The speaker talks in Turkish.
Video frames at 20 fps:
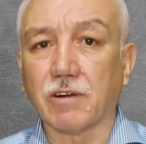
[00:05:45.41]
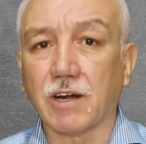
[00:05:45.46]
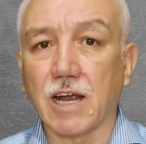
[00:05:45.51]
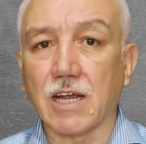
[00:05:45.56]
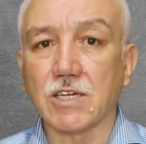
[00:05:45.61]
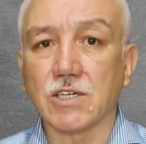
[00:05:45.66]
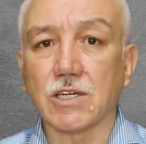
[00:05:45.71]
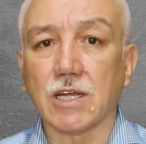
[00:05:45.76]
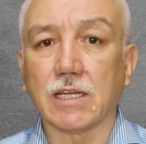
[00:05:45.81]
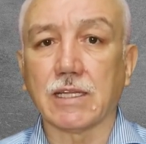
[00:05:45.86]

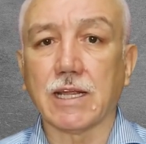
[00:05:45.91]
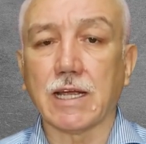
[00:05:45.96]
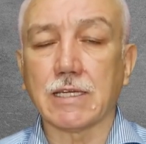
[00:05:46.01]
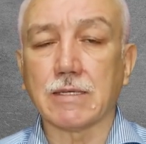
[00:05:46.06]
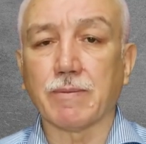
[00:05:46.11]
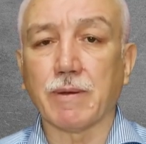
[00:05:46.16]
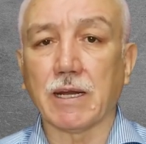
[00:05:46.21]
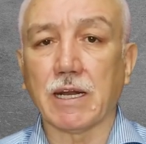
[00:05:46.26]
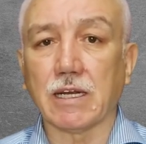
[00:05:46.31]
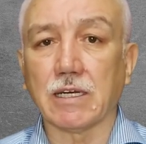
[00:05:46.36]
Franche
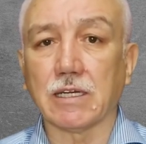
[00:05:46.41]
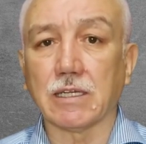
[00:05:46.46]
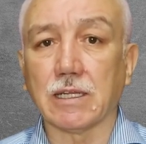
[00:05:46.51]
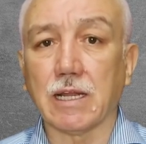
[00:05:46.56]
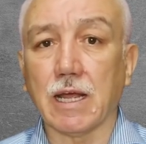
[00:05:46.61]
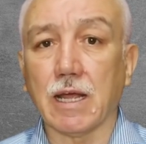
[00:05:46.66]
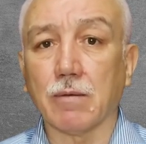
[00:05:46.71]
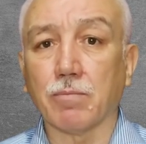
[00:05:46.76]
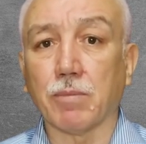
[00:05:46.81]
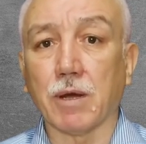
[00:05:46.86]
Desperen'in
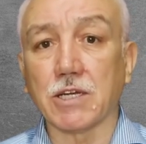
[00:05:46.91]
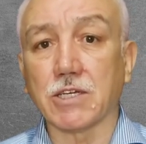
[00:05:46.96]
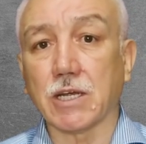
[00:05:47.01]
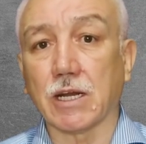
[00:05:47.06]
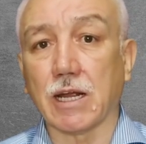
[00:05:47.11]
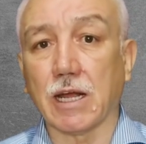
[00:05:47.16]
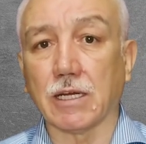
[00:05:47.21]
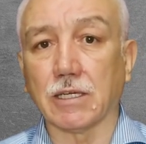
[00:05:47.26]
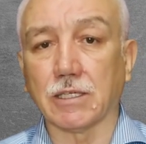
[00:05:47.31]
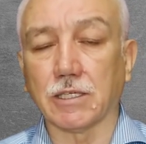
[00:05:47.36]
de
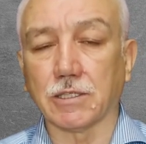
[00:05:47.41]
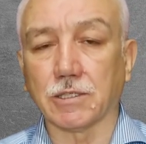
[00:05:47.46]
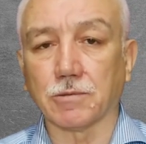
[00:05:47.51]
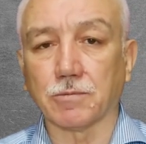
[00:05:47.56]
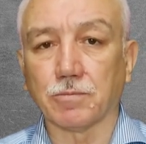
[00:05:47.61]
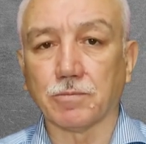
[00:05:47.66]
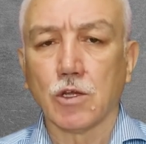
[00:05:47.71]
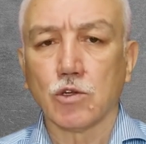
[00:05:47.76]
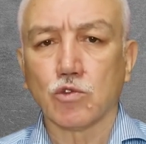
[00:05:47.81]
bacanağıdır.